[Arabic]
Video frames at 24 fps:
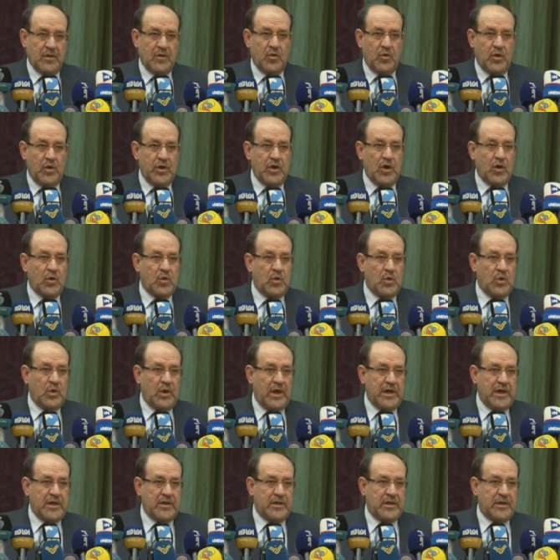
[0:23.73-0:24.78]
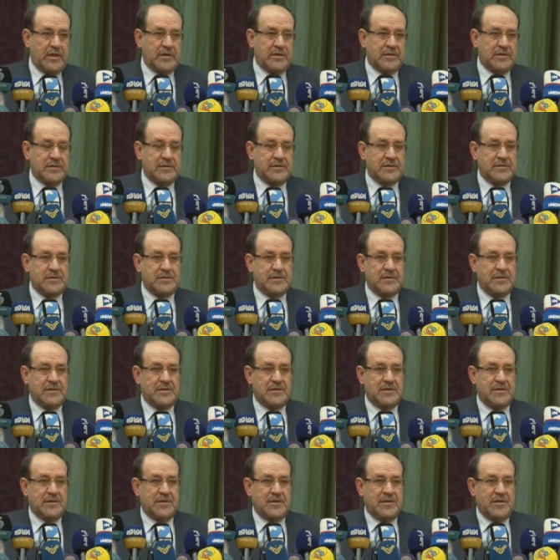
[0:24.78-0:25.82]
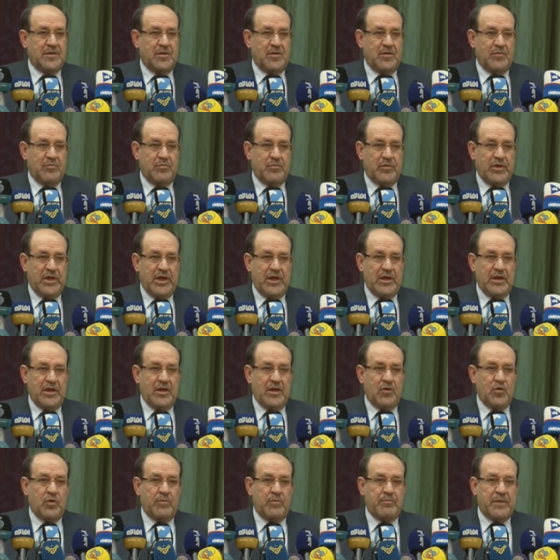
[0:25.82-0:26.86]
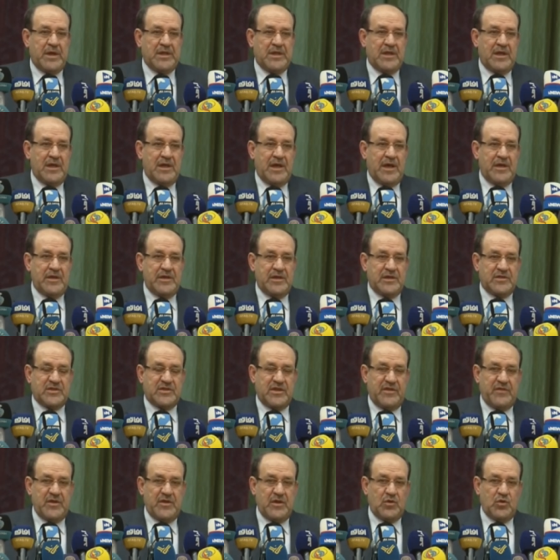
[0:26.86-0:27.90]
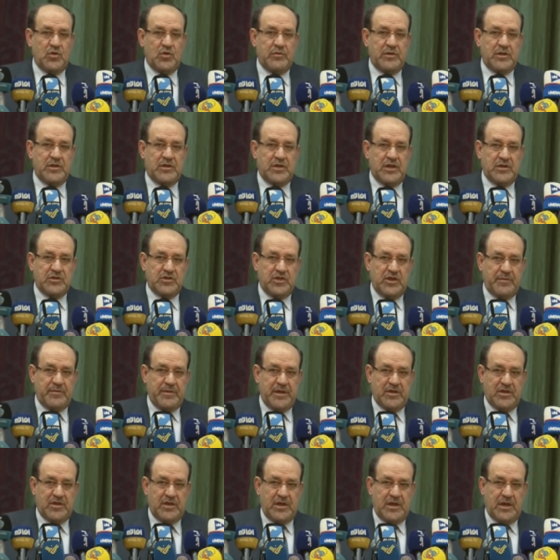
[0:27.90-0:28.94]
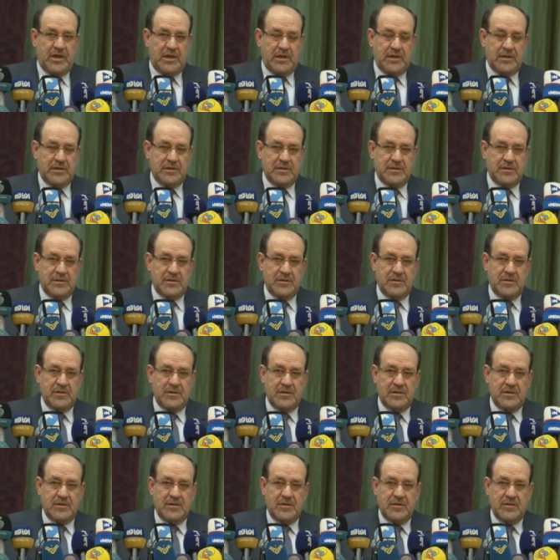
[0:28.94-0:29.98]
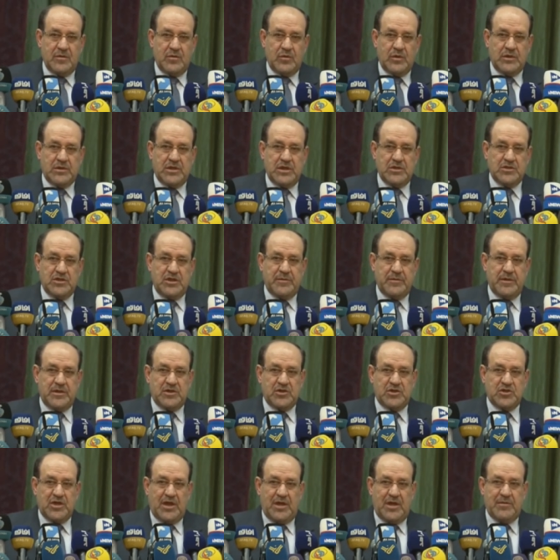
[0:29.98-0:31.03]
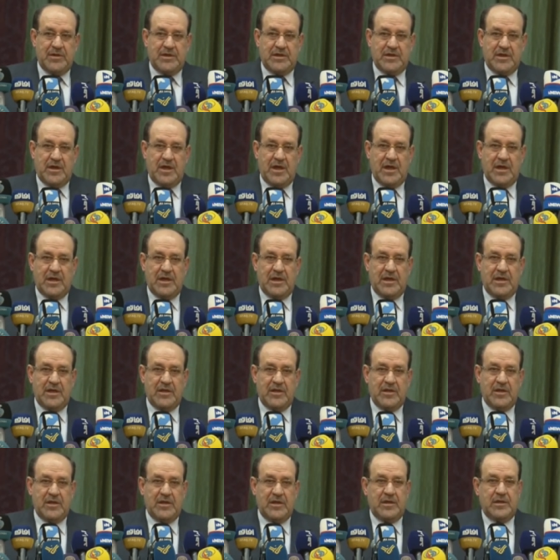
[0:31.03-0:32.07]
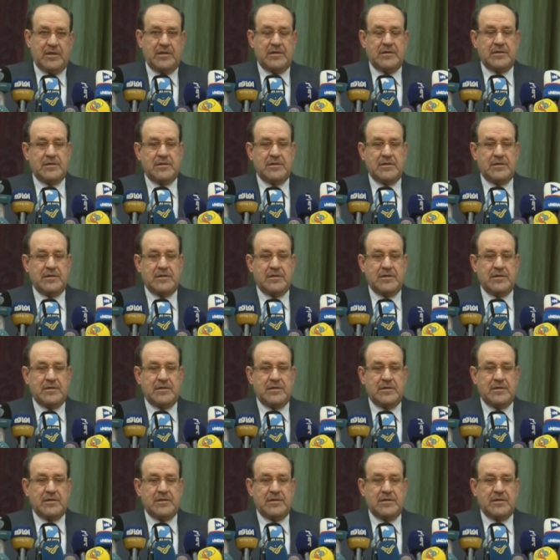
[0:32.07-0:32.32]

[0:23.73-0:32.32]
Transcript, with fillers: ونقول أيضا بأنهم بدل أن يستفيدوا من تجربتنا وتجربة الشعب العراقي الذي